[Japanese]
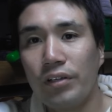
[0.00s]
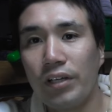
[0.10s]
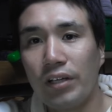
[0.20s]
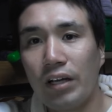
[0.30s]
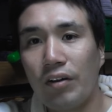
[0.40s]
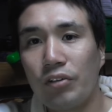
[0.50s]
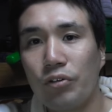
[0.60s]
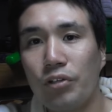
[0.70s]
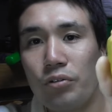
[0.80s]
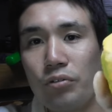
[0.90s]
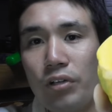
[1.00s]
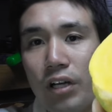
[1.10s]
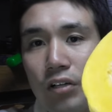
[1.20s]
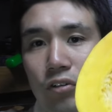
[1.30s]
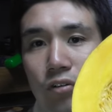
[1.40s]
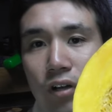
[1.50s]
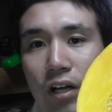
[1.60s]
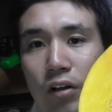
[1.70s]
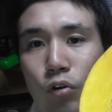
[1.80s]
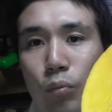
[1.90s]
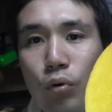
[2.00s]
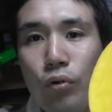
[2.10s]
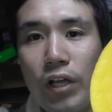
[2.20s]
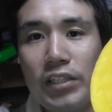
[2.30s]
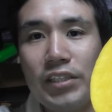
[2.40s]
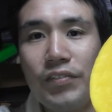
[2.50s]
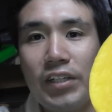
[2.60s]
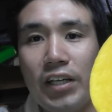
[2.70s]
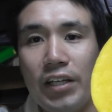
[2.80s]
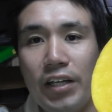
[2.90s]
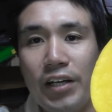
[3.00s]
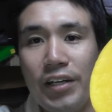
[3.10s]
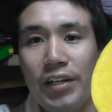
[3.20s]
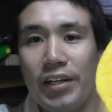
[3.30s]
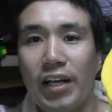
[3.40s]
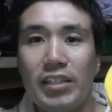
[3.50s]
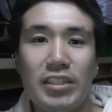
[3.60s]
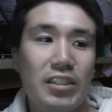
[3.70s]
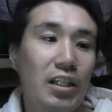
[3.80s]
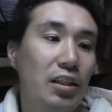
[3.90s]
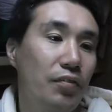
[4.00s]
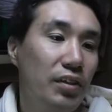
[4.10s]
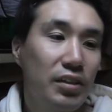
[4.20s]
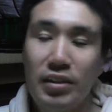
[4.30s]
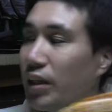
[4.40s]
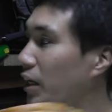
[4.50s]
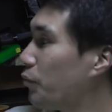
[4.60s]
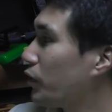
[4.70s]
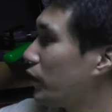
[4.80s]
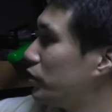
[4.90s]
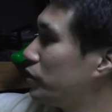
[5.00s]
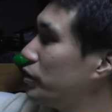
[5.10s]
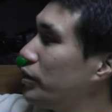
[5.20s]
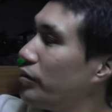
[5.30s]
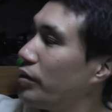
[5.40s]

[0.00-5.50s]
ね、皮の色と中の色がほぼ同じみたいな感じになってます。種も完熟して